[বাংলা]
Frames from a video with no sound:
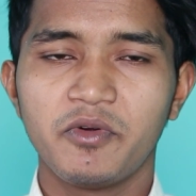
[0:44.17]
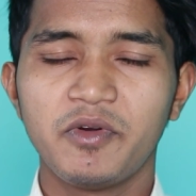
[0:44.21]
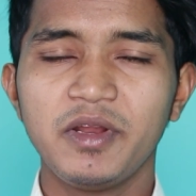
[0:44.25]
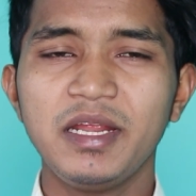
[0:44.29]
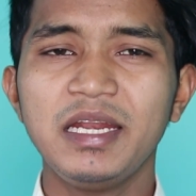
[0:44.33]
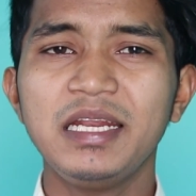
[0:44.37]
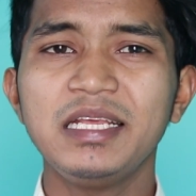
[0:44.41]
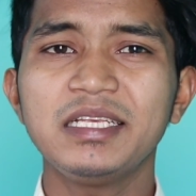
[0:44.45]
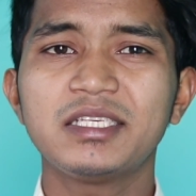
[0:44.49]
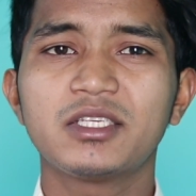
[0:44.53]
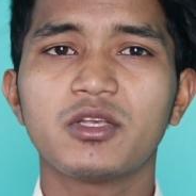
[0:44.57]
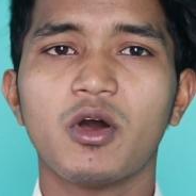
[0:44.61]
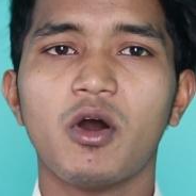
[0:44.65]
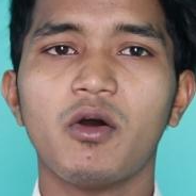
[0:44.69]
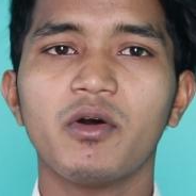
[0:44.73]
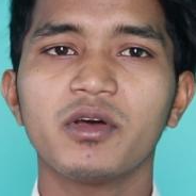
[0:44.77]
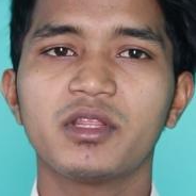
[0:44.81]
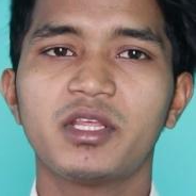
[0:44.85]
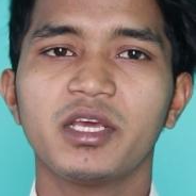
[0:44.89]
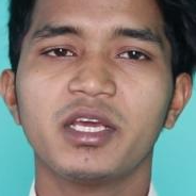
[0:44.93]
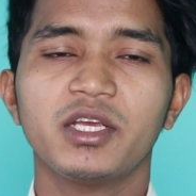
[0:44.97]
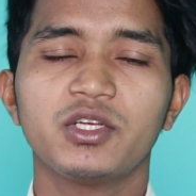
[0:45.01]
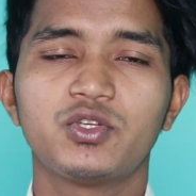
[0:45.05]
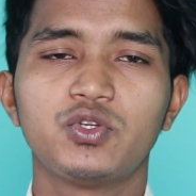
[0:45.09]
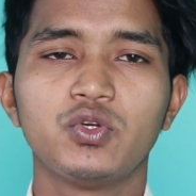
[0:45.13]
রিলিজ হওয়া
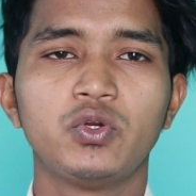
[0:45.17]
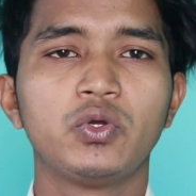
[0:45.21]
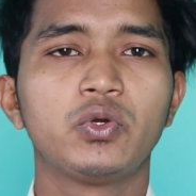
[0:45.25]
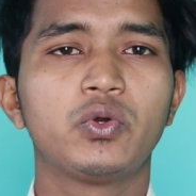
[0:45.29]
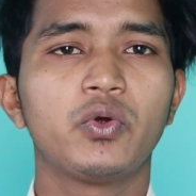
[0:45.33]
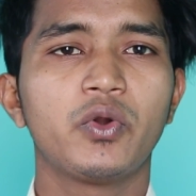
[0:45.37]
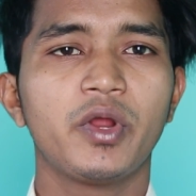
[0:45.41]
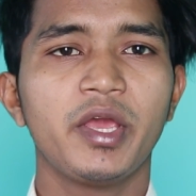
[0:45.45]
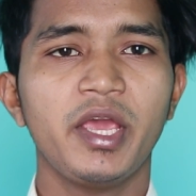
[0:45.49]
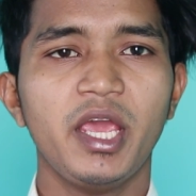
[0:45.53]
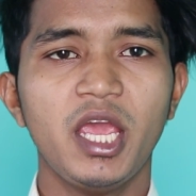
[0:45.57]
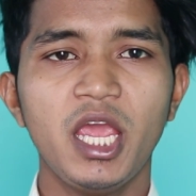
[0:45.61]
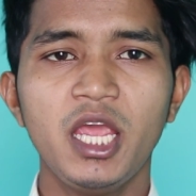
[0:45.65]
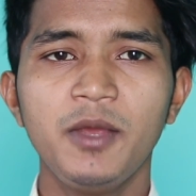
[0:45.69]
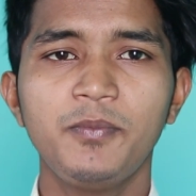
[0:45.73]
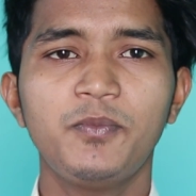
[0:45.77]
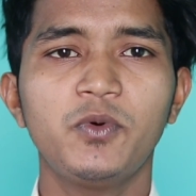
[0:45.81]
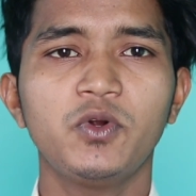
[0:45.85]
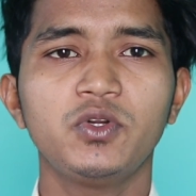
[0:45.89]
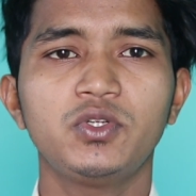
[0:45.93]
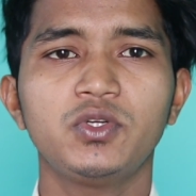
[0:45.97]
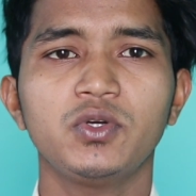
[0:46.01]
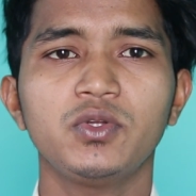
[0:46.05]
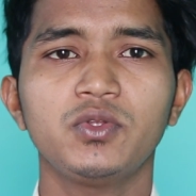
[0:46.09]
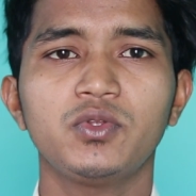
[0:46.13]
থেকে শুরু করে এই
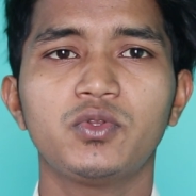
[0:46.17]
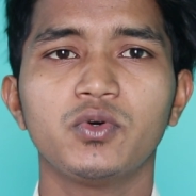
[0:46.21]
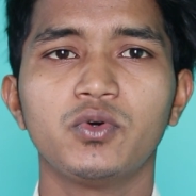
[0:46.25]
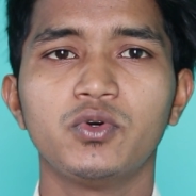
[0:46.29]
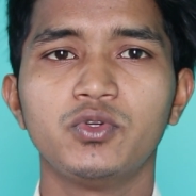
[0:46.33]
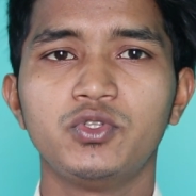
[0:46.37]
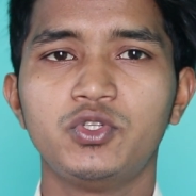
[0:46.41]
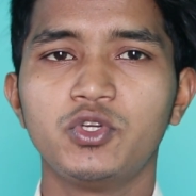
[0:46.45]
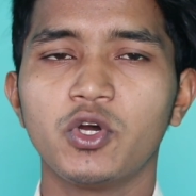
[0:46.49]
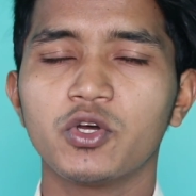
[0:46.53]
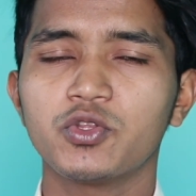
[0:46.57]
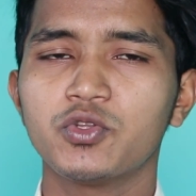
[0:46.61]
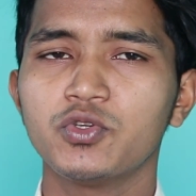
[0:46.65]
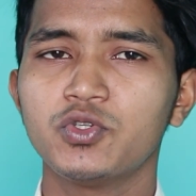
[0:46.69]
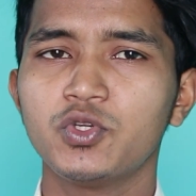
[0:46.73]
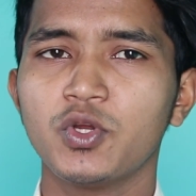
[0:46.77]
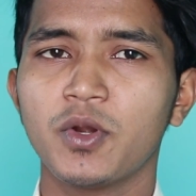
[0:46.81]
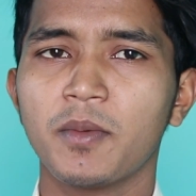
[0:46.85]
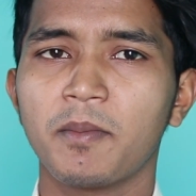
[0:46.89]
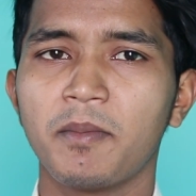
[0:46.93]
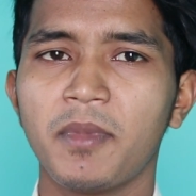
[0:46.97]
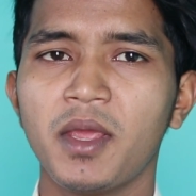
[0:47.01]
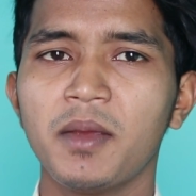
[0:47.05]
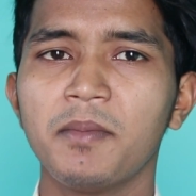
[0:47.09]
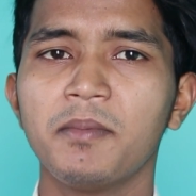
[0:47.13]
পর্যন্ত
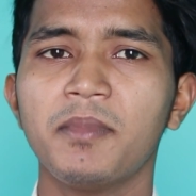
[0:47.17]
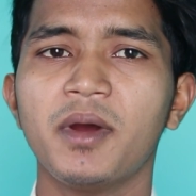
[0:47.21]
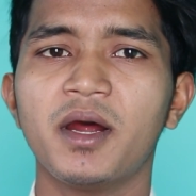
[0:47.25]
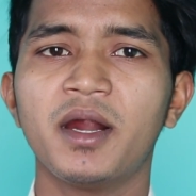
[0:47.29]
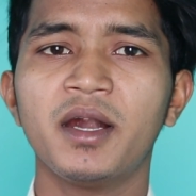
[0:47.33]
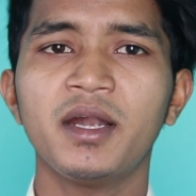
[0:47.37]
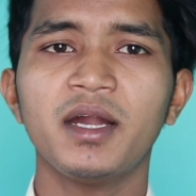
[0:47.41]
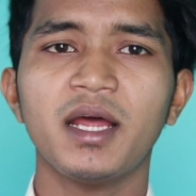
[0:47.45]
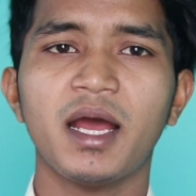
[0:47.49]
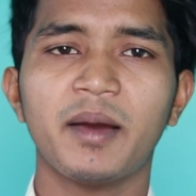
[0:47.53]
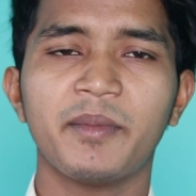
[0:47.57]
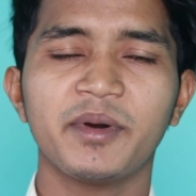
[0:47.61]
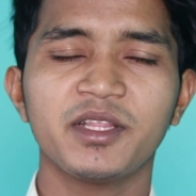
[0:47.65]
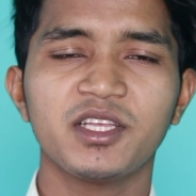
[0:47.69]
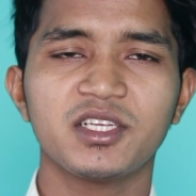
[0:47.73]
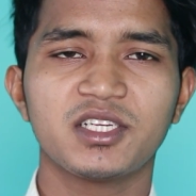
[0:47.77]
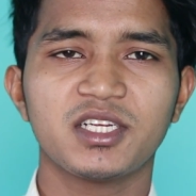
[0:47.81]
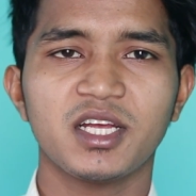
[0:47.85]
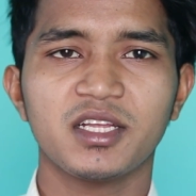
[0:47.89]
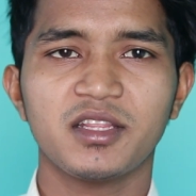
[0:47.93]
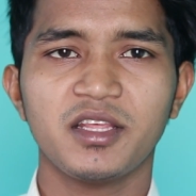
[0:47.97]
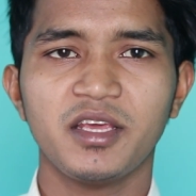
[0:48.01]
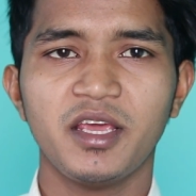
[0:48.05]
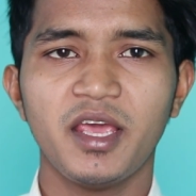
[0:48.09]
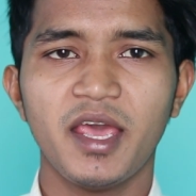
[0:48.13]
যতজন মেম্বার আমাদের
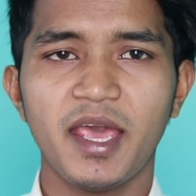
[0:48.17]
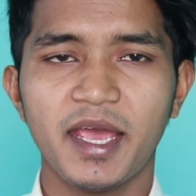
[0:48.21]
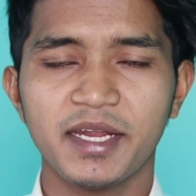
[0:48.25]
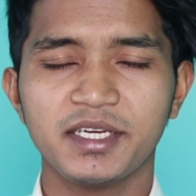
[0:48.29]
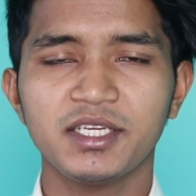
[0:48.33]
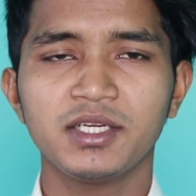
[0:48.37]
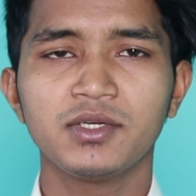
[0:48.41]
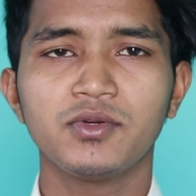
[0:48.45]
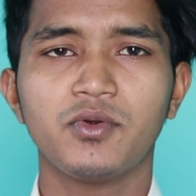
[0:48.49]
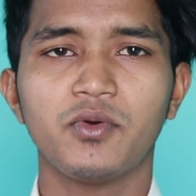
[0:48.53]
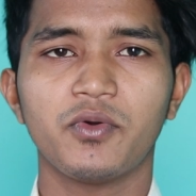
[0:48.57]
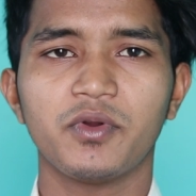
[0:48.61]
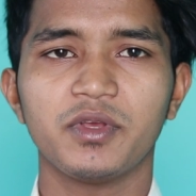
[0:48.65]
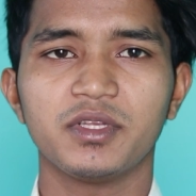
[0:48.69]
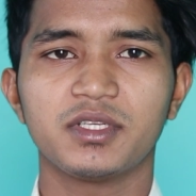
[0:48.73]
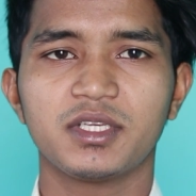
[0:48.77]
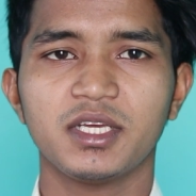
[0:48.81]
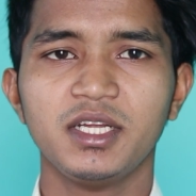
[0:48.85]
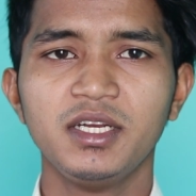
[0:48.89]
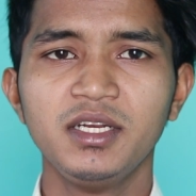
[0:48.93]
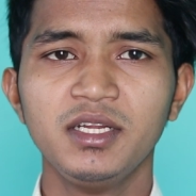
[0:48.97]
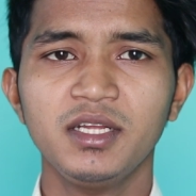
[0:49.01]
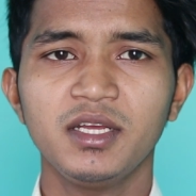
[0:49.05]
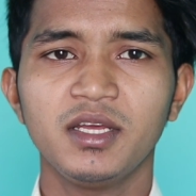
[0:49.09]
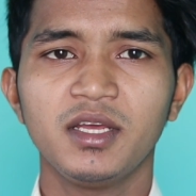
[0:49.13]
সাথে অ্যাটেন্ড
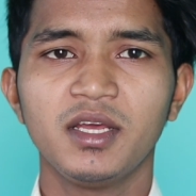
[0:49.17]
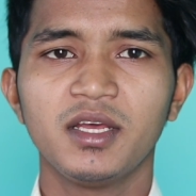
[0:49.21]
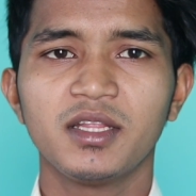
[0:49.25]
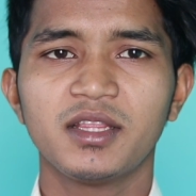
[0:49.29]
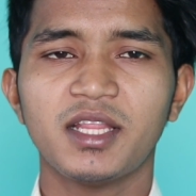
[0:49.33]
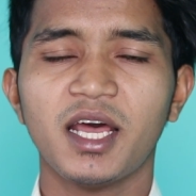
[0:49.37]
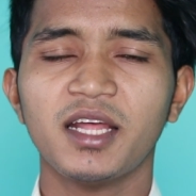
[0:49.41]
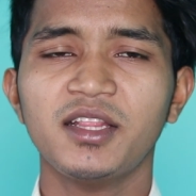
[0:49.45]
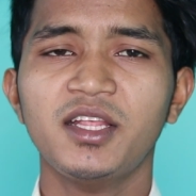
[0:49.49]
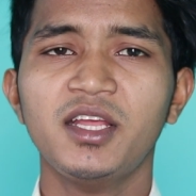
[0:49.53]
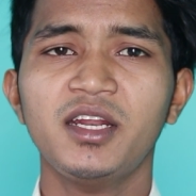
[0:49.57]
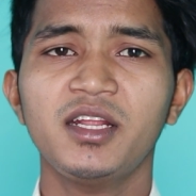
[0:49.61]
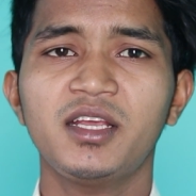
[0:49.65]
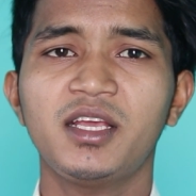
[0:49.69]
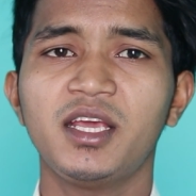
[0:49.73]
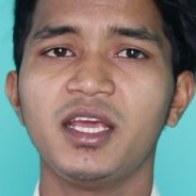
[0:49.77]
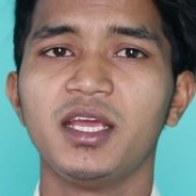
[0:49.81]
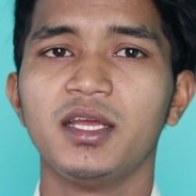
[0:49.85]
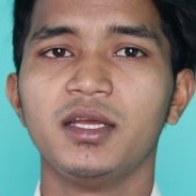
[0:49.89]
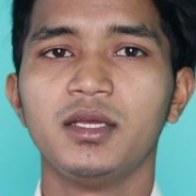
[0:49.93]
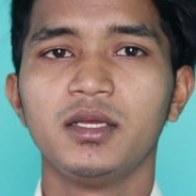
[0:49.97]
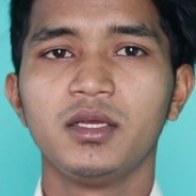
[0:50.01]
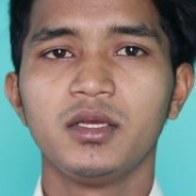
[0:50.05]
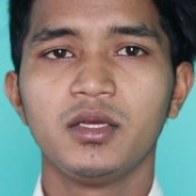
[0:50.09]
করেছেন তাদেরকে